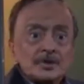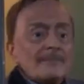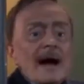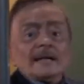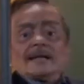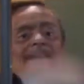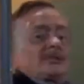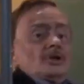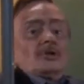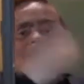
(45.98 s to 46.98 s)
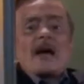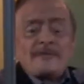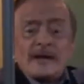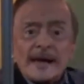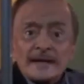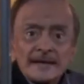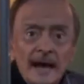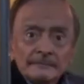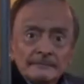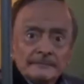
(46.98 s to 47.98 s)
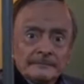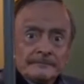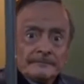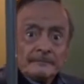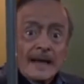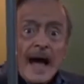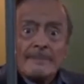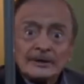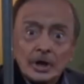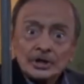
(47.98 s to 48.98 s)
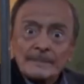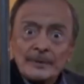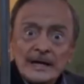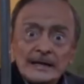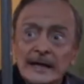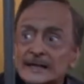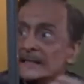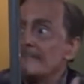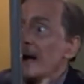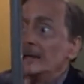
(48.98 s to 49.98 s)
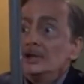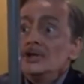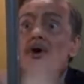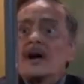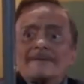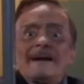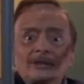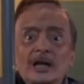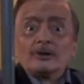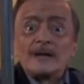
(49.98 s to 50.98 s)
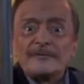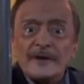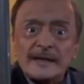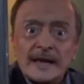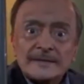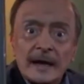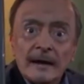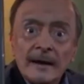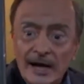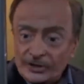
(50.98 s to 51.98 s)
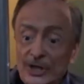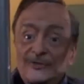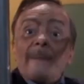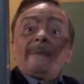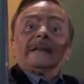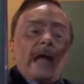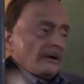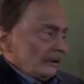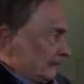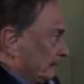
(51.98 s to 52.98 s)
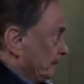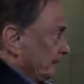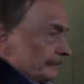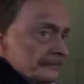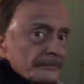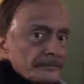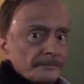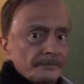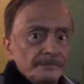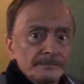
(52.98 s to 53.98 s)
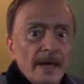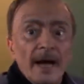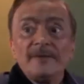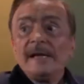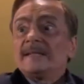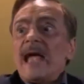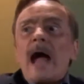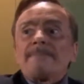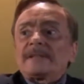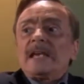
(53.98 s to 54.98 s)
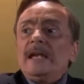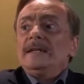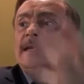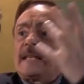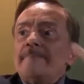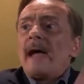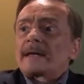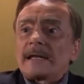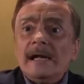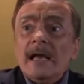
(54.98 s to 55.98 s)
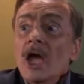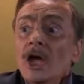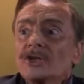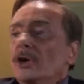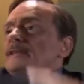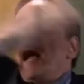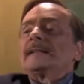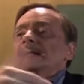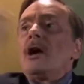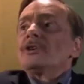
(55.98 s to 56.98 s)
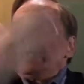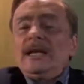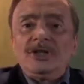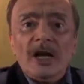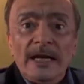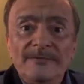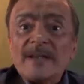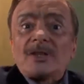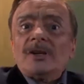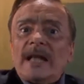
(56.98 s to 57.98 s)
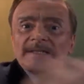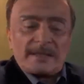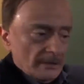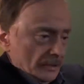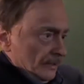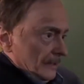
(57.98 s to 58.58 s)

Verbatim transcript: Zu machen Quatschen und Kaffeekranze. Aber deutsche Politiker, sie machen nur Quatschen und Kaffeekranze. Also ich verbiete. Da will sie abziehen, diese Merkel, Soldaten aus Inschelik. Was soll das?